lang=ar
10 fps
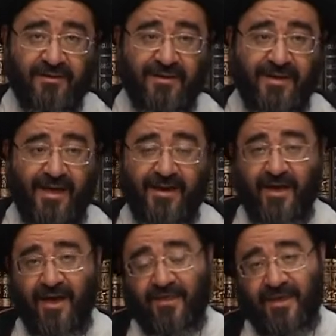لان
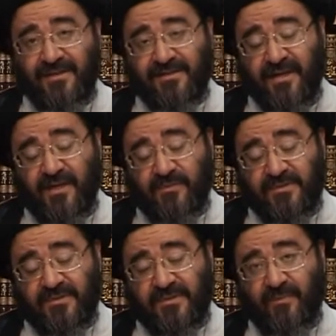هذا
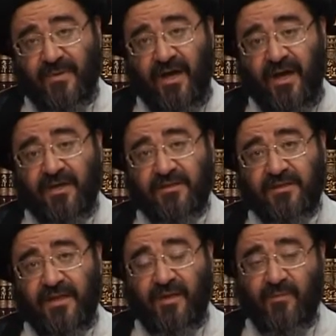يستلزم
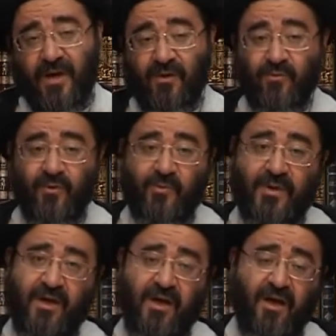احاطه المخلوق
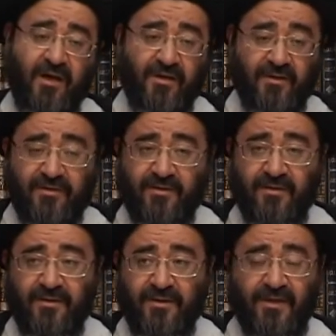بالخالق
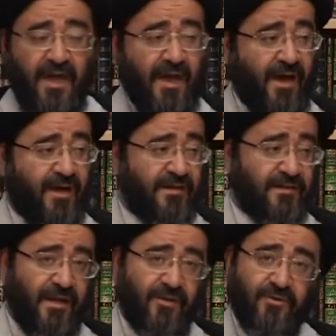
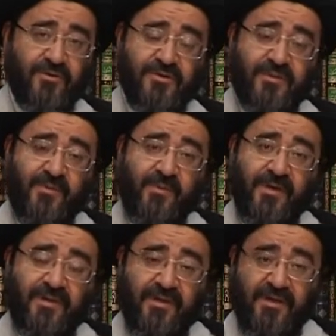كاحاطه الكرسي
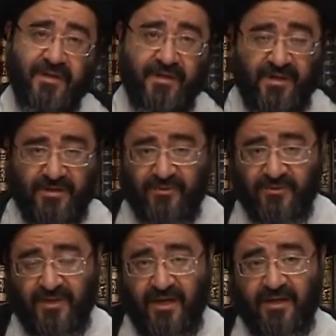بمن
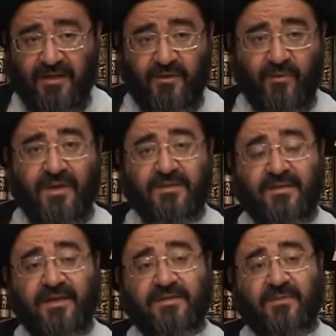يجلس عليه
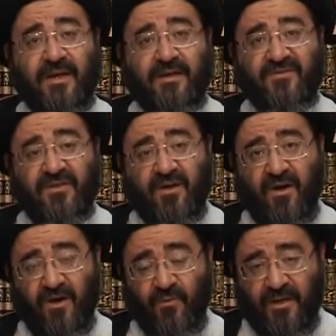ويستلزم
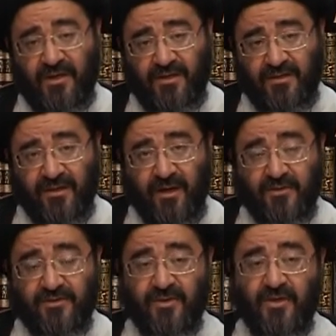الافتقار
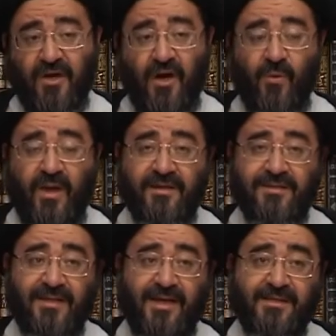والاحتياج
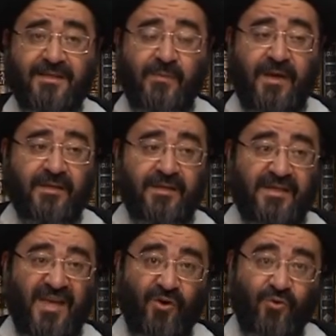ويستلزم أن
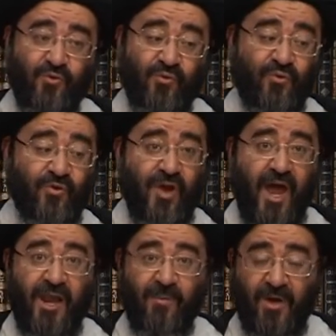يكون
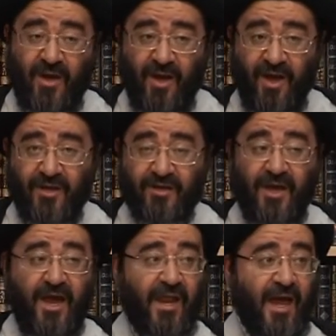
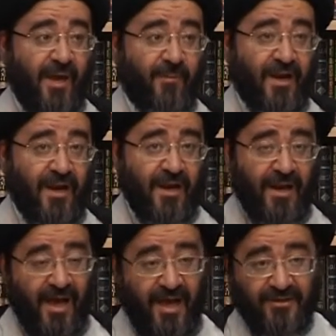الملائكة الحملة
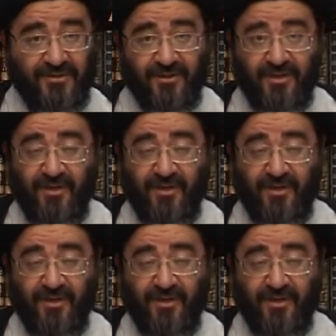للعرش